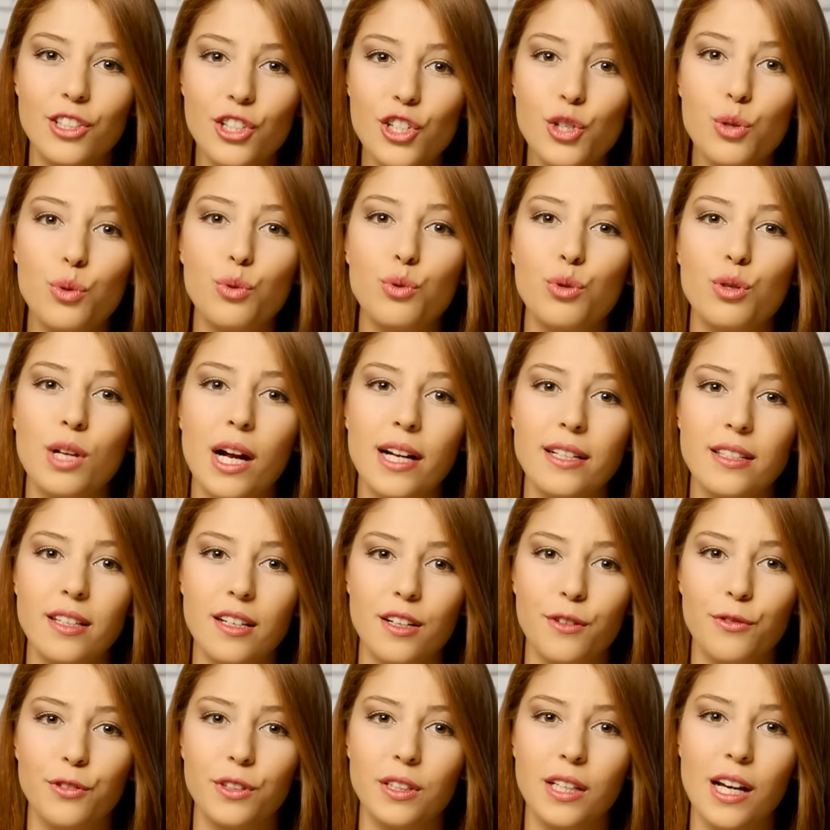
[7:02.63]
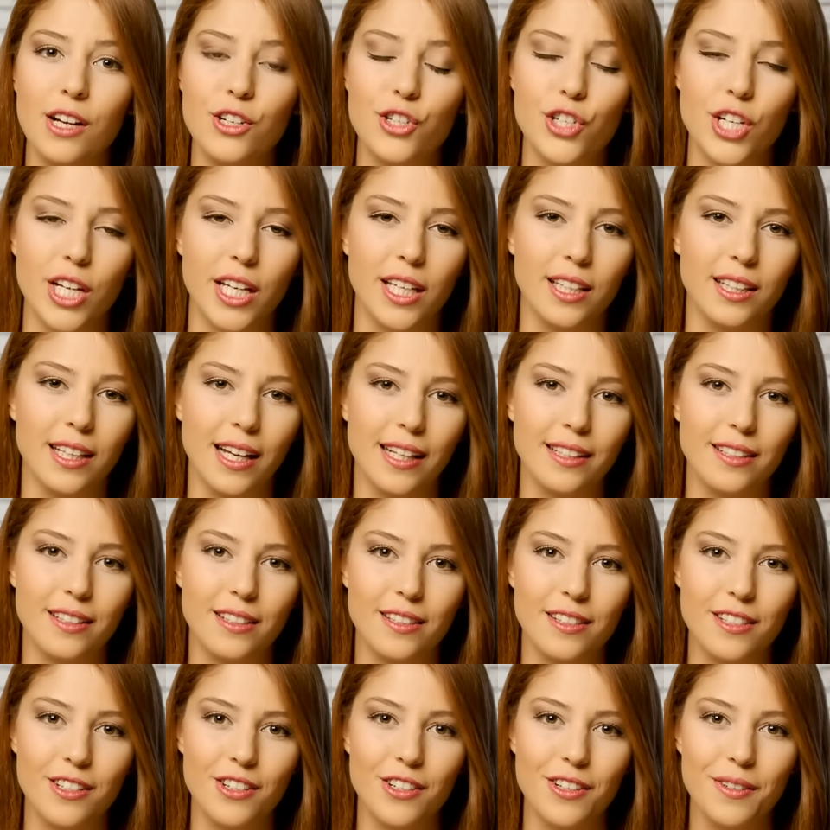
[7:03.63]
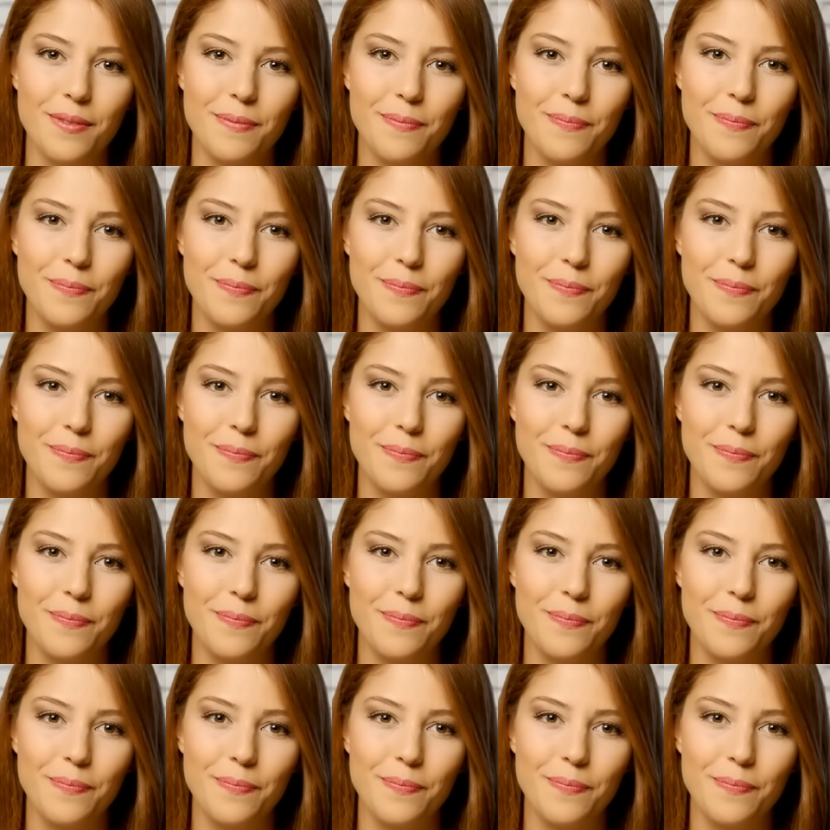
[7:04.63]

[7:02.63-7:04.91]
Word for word: dış güçler tarafından şekillendirilir.